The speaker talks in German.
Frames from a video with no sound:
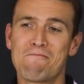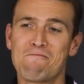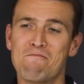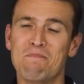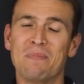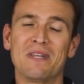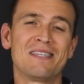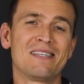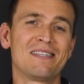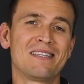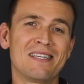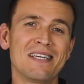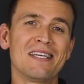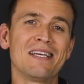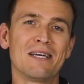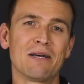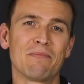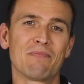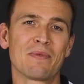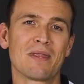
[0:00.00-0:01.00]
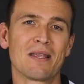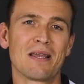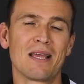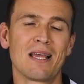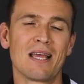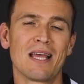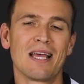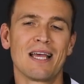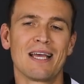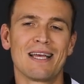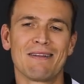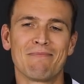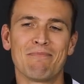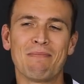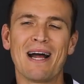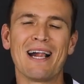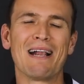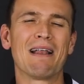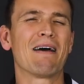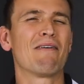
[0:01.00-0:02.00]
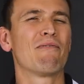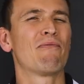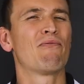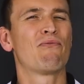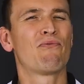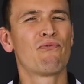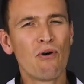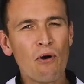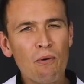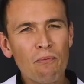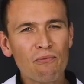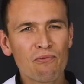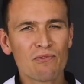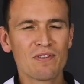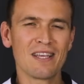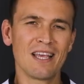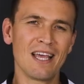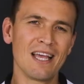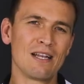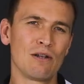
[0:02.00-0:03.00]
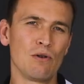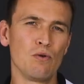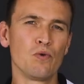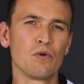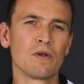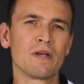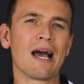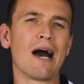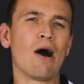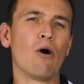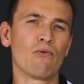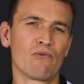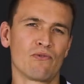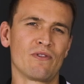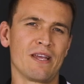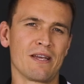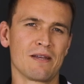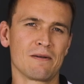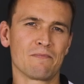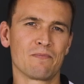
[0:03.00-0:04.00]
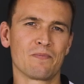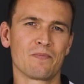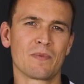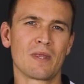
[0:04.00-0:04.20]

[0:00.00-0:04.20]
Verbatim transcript: mit dir mal fünf Diätlügen aufdecken.